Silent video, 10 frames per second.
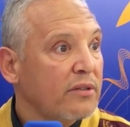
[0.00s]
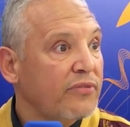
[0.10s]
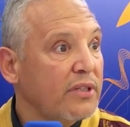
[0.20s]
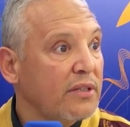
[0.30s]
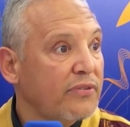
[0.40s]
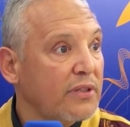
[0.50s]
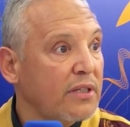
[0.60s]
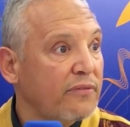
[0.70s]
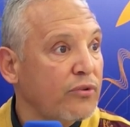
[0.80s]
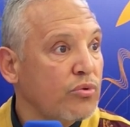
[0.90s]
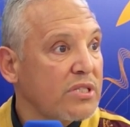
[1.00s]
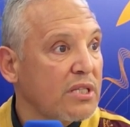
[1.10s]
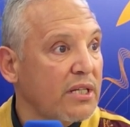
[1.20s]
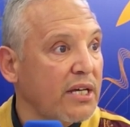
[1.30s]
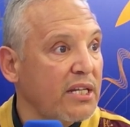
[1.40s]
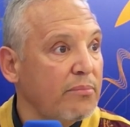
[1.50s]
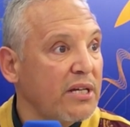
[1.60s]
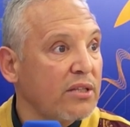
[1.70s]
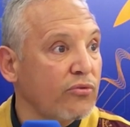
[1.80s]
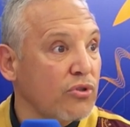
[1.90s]
في في في وسط
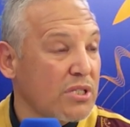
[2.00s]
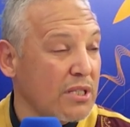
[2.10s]
الكلمات وفي وسط